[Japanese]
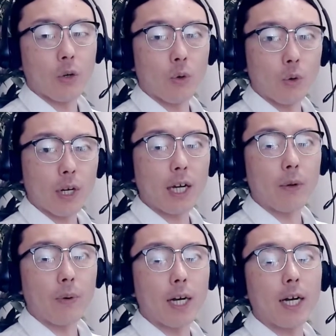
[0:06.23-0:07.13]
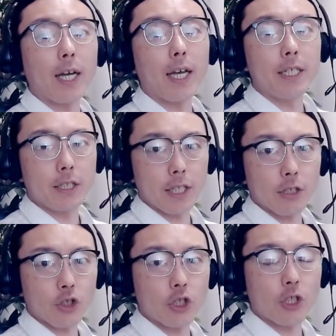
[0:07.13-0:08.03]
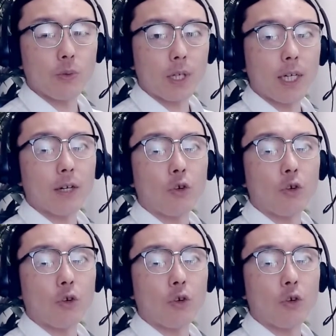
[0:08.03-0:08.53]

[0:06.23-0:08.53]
今回は エイチエスシー は